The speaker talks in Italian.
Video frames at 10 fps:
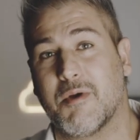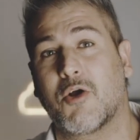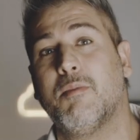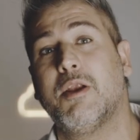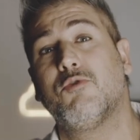ma
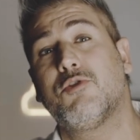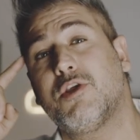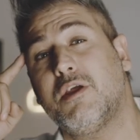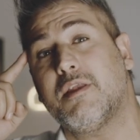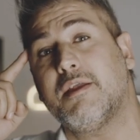come
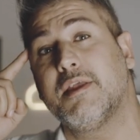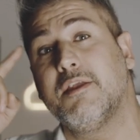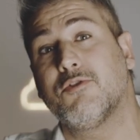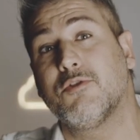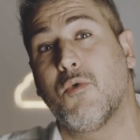l'uscita di
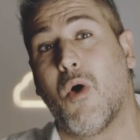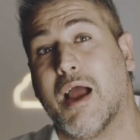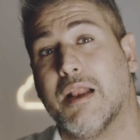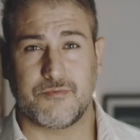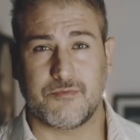Into the Wild.